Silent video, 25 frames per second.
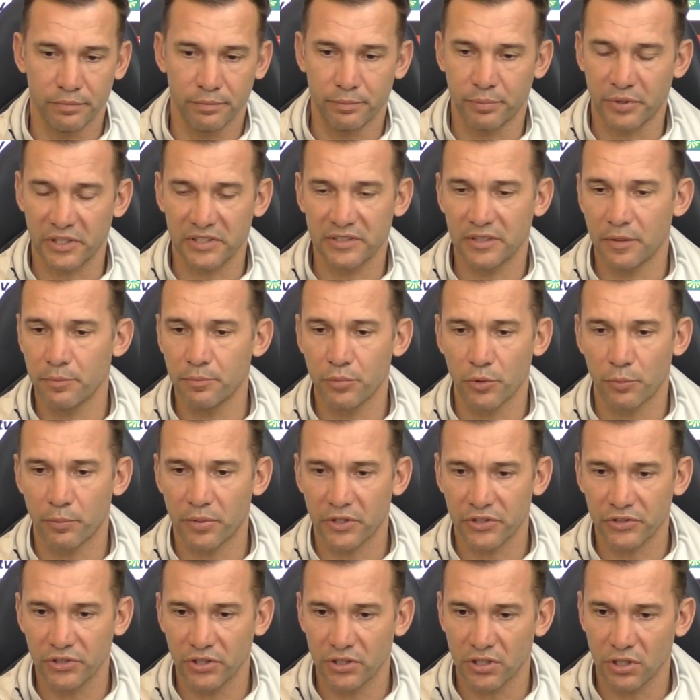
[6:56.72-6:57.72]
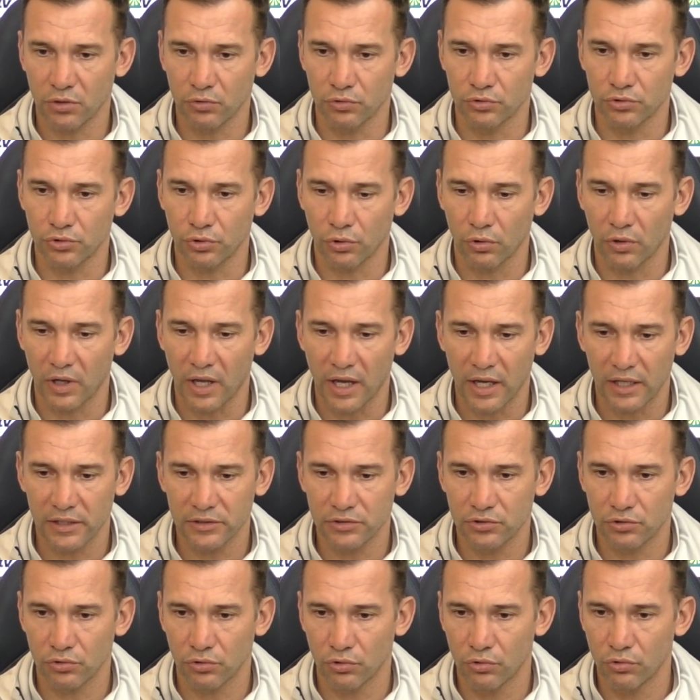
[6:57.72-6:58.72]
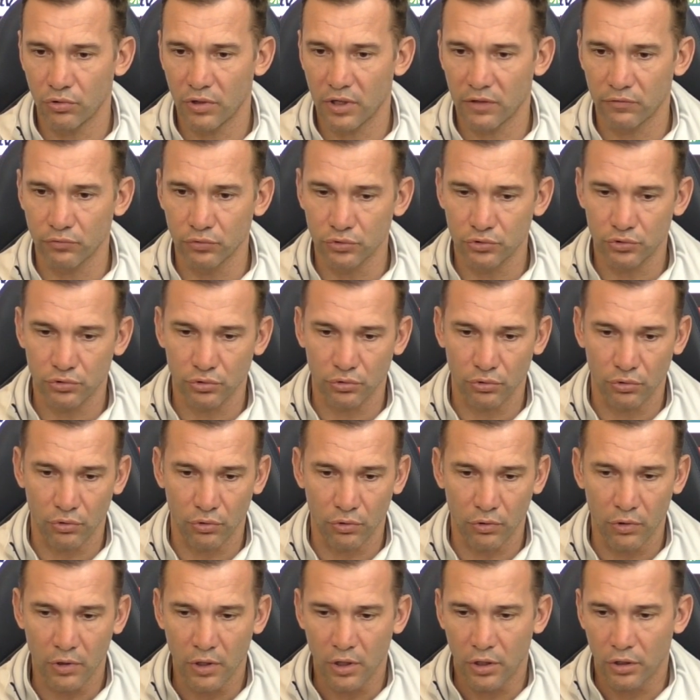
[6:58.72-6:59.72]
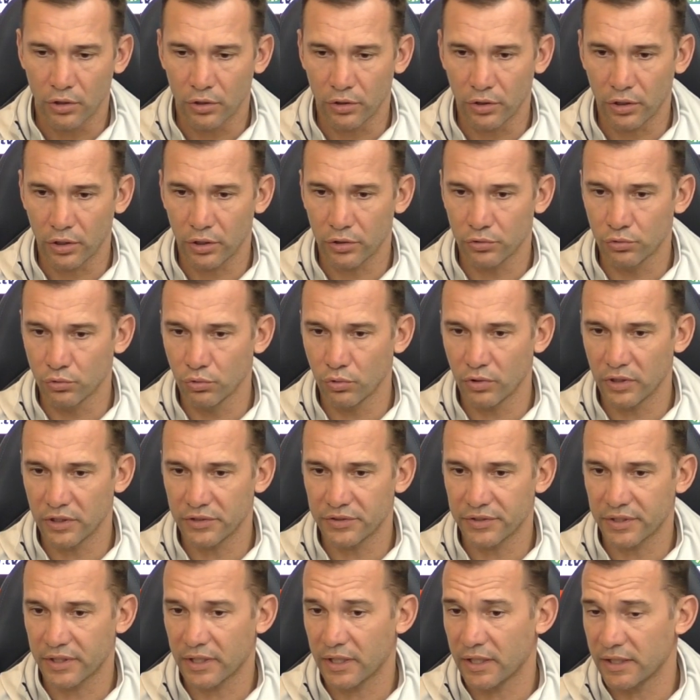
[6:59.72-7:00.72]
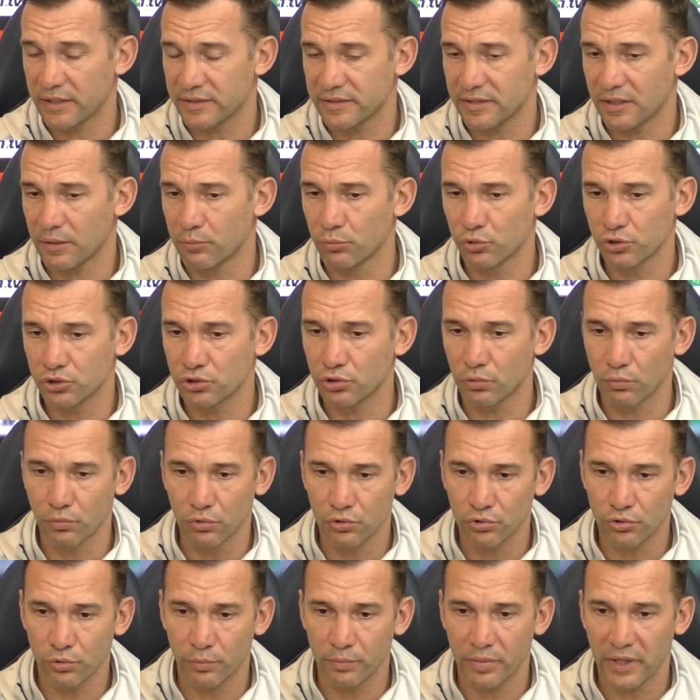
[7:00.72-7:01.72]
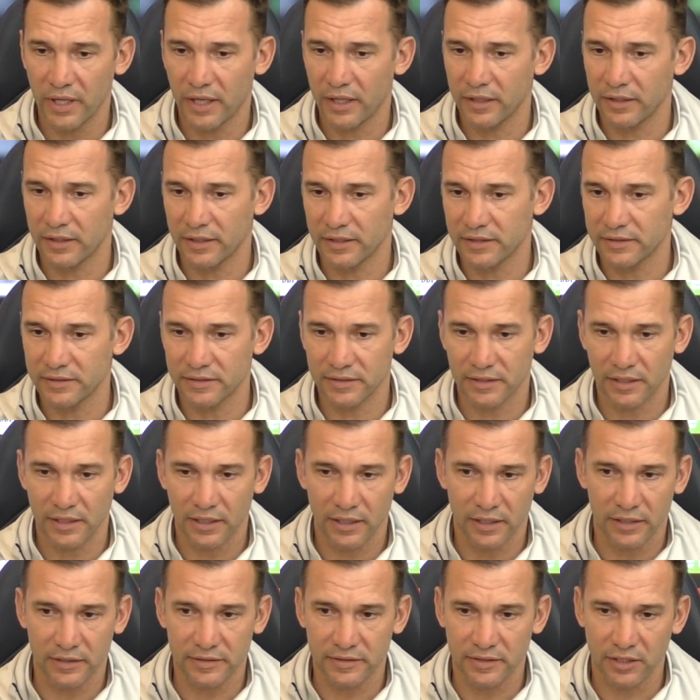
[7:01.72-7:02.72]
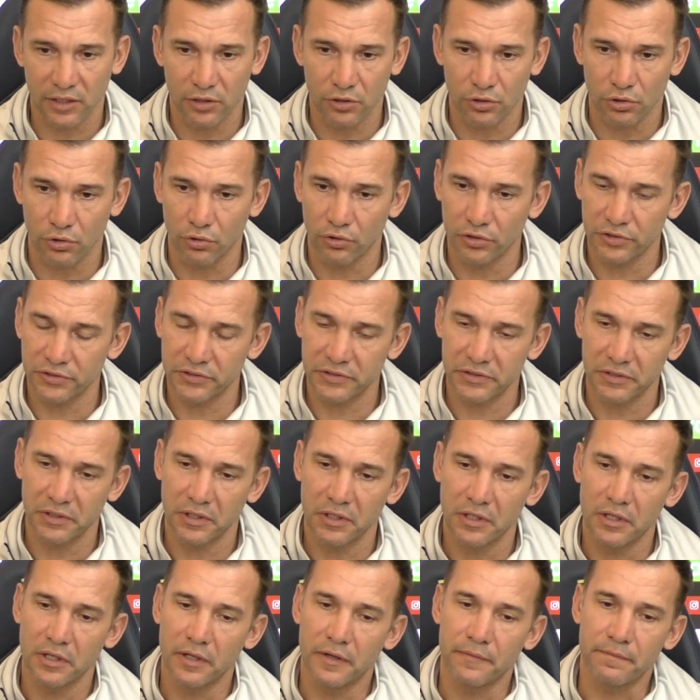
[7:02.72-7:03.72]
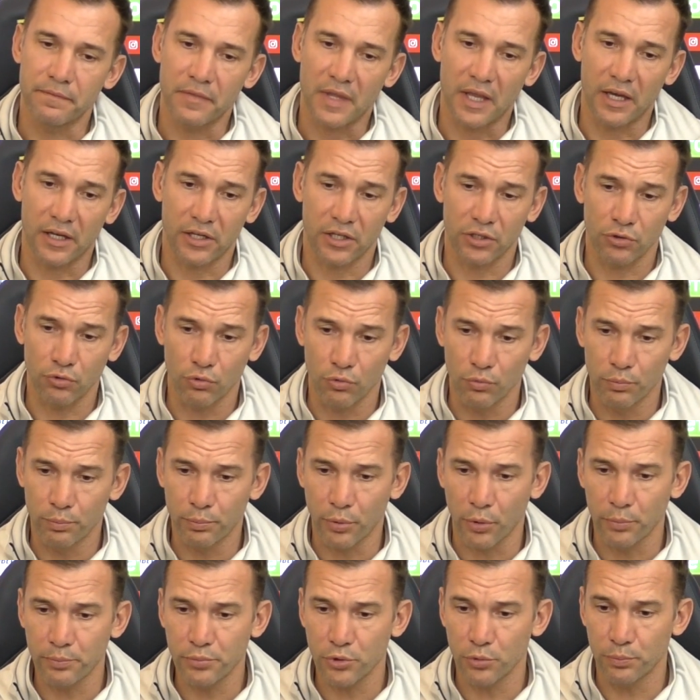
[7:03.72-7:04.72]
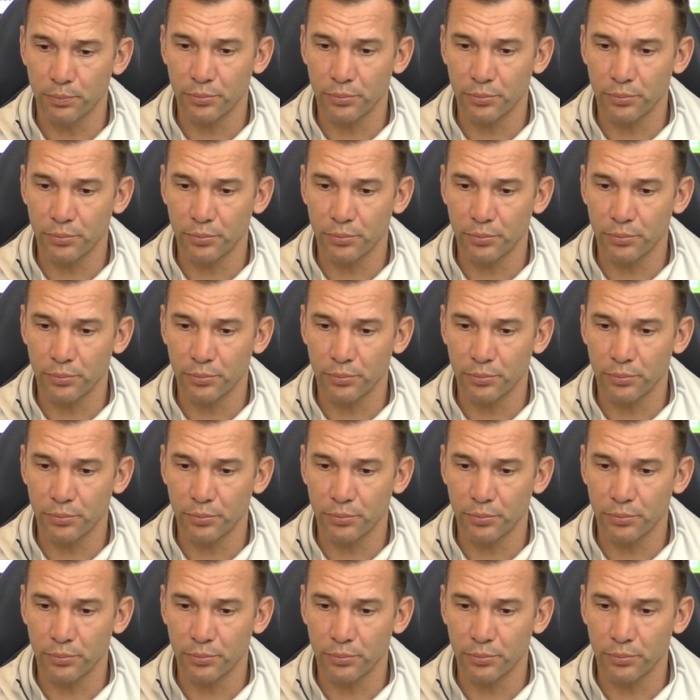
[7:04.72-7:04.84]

per esempio partita contro Lazio, lui ha avuto eh, due o tre, si è mosso molto bene, se, se cross erano un po' più,